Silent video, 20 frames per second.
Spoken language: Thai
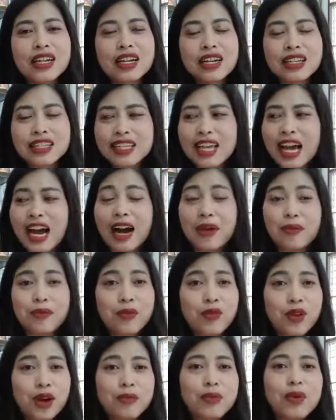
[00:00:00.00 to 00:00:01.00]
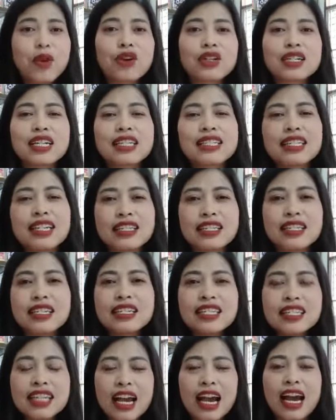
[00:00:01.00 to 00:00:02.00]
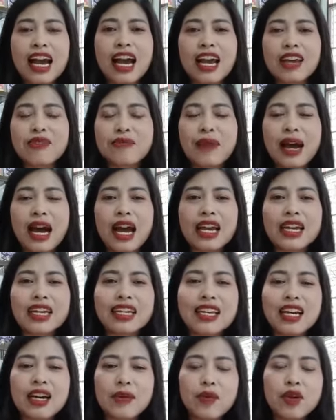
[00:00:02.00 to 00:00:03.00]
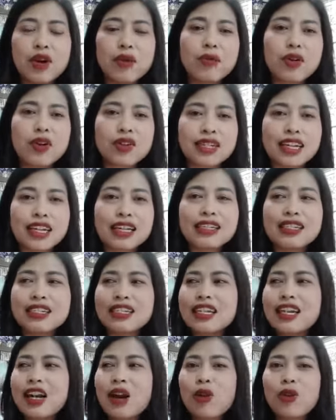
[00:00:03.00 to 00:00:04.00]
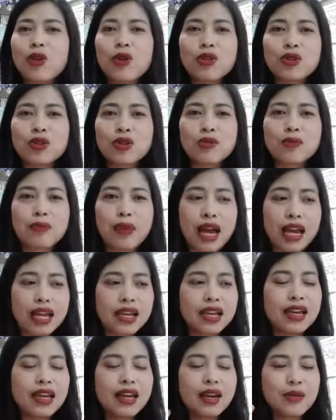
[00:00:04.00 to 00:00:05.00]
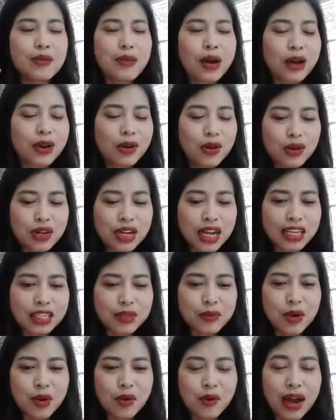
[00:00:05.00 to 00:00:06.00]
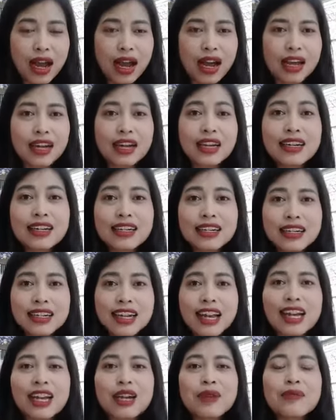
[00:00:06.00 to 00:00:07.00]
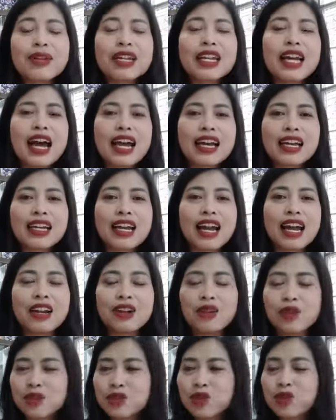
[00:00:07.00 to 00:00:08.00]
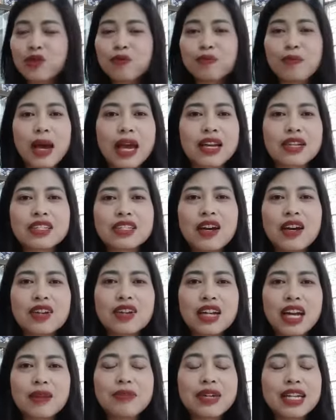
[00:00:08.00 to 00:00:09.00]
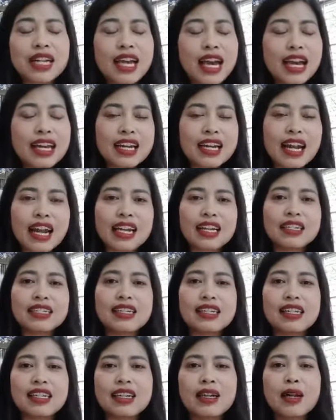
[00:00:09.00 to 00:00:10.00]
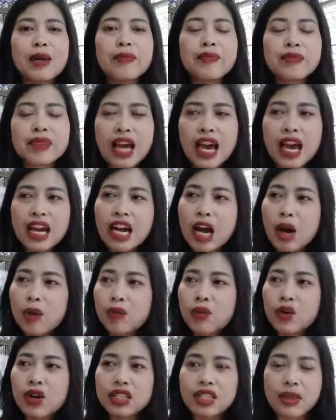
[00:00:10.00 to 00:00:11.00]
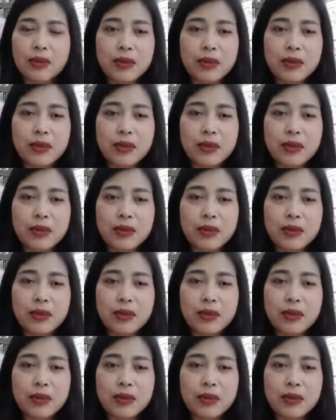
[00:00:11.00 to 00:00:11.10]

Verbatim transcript: อย่ามัวมองแต่สิ่งที่เสียหายไป อย่ามัวมองแต่เงินที่เราลงทุนไป บางคนอาจจะบอกว่าเรียนแล้วไม่ได้อะไร ลงทุนไปก็เท่านั้นไม่ได้อะไรเลย ถ้าเรามัวแต่